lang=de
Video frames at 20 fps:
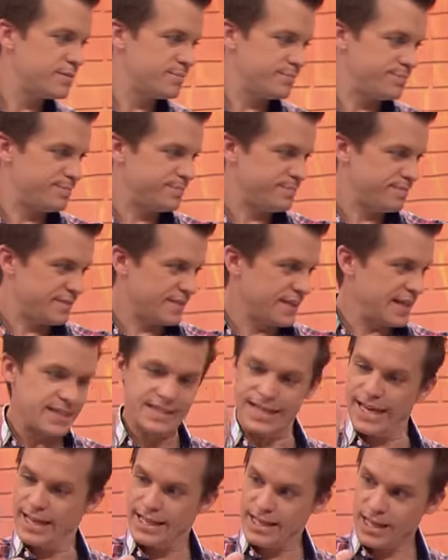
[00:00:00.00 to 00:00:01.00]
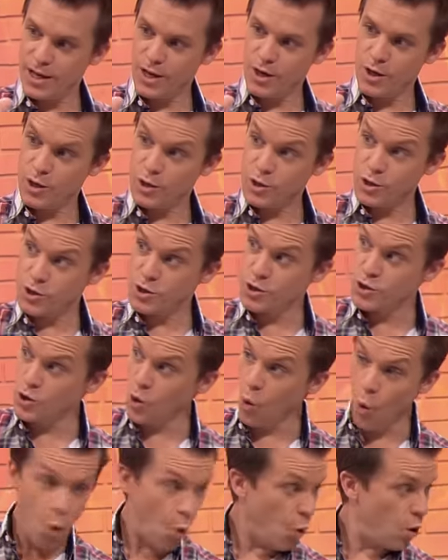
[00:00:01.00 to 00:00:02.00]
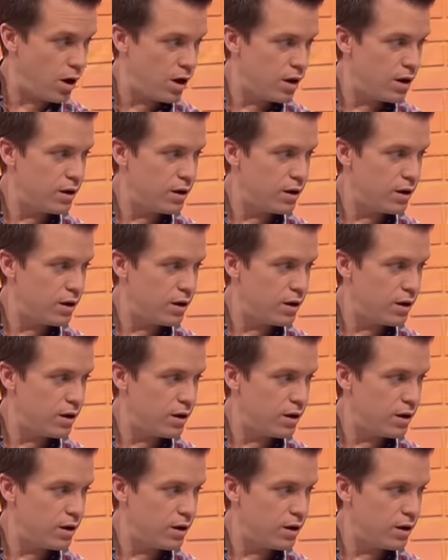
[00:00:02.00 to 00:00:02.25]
Äh, das geht so.